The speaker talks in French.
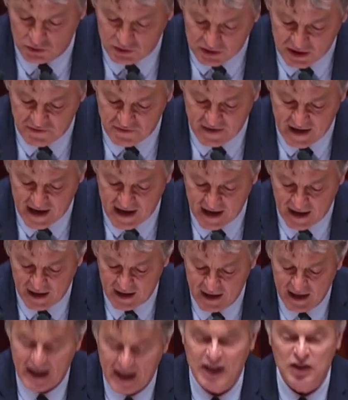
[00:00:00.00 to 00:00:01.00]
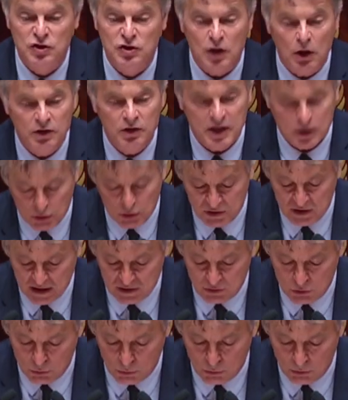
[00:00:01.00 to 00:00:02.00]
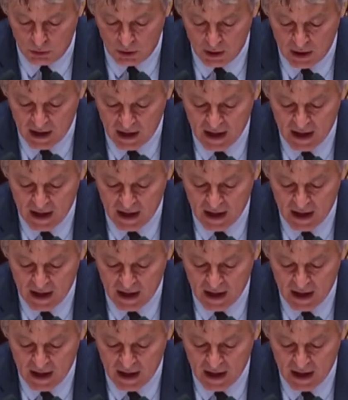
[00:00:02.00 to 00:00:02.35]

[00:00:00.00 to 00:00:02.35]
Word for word: sévère et sans négociation